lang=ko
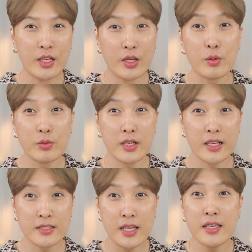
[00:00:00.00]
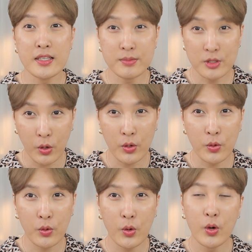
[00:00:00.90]
여러분들에게 제 이름을
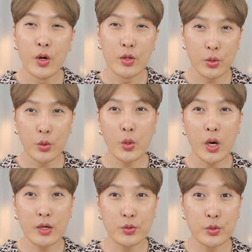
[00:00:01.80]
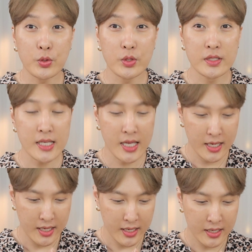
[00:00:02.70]
걸고 토너하고 이제
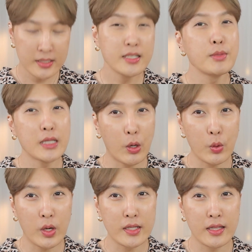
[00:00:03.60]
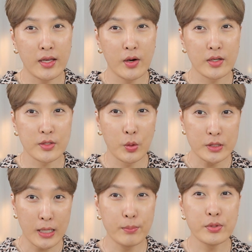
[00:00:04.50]
크림이 나올 것 같아요. 그래서
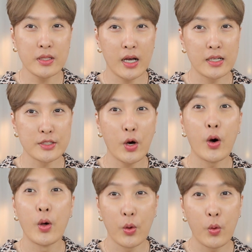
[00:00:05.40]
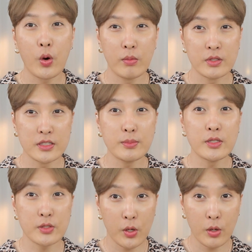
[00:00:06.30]
샘플이 나와서 그거 한번
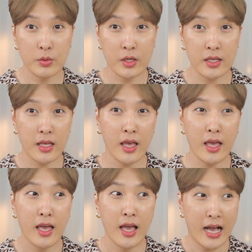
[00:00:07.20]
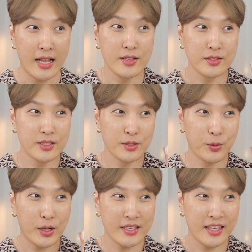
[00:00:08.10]
쓰면서 여러분들에게
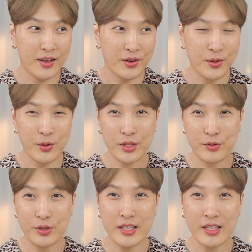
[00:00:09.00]
알려드리도록 할게요. 이렇게 두 개